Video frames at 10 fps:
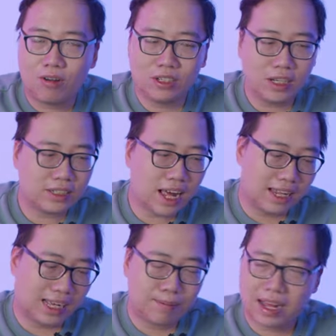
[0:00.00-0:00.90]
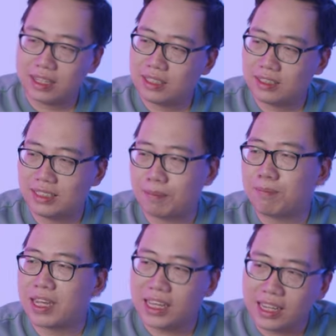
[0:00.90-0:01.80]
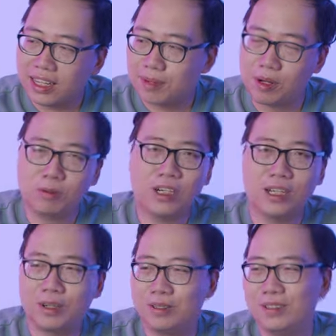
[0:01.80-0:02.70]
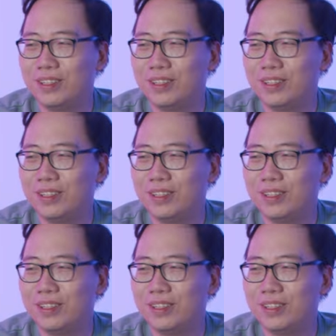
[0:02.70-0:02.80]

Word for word: họ đưa ra để các bạn sắm máy họ không chơi đâu